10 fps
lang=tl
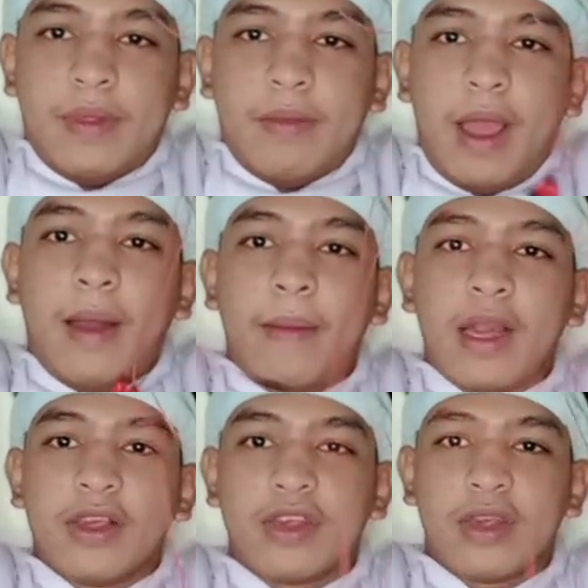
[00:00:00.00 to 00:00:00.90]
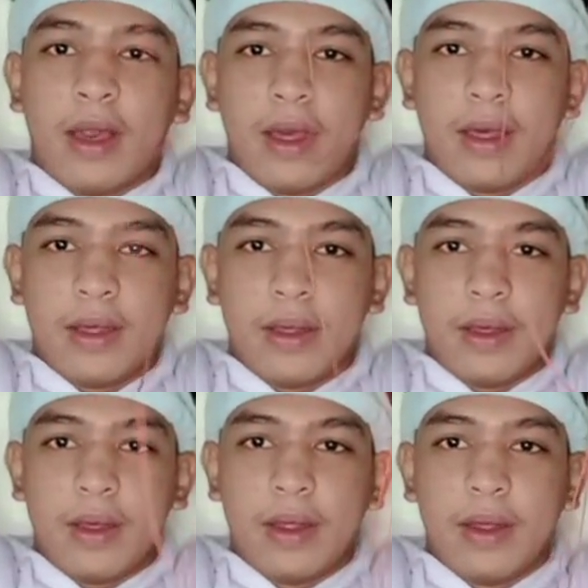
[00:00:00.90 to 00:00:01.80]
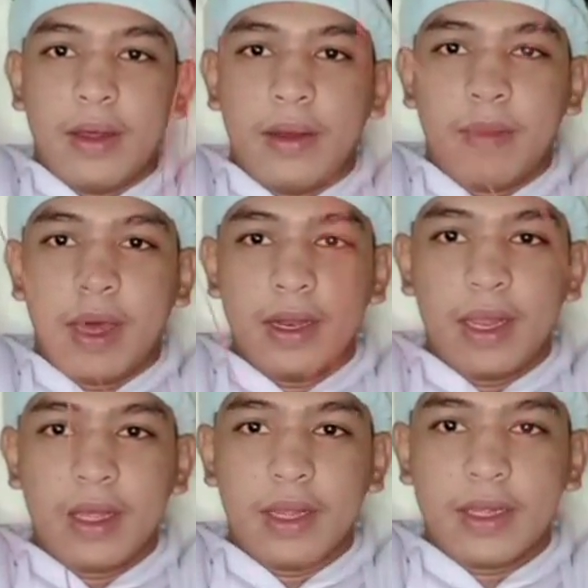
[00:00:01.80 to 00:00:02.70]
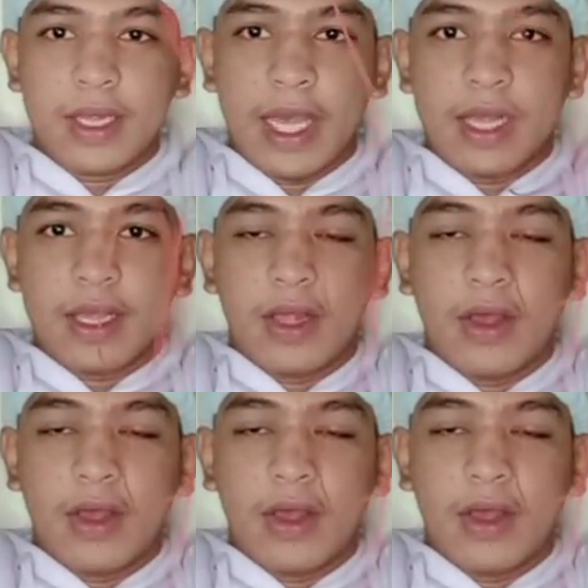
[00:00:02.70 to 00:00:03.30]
Mahaba siya. Parang nasa 6